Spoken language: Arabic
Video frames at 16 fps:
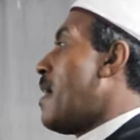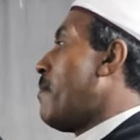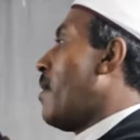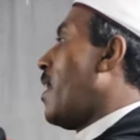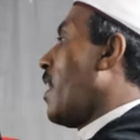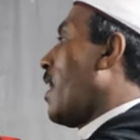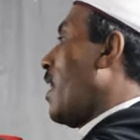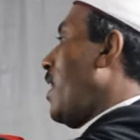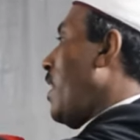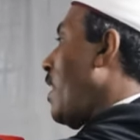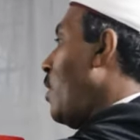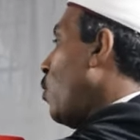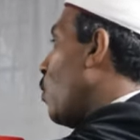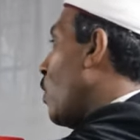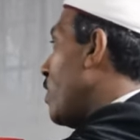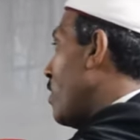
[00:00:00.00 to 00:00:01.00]
ما بلغ
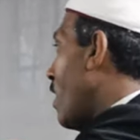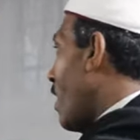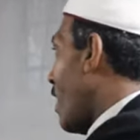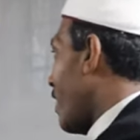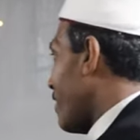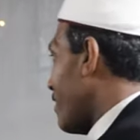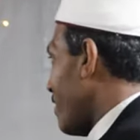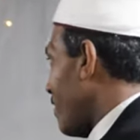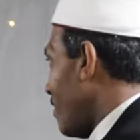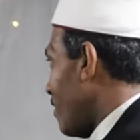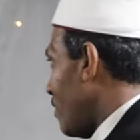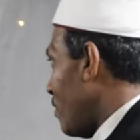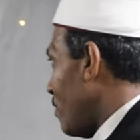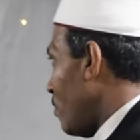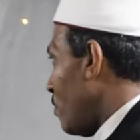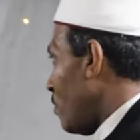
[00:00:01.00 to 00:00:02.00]
الليل والنهار
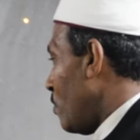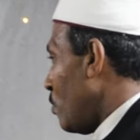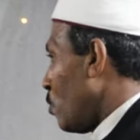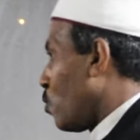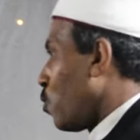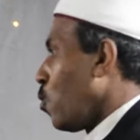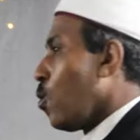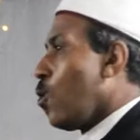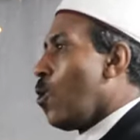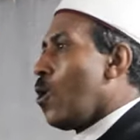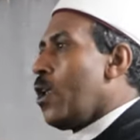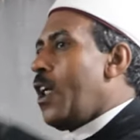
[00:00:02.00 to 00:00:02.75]
يدخله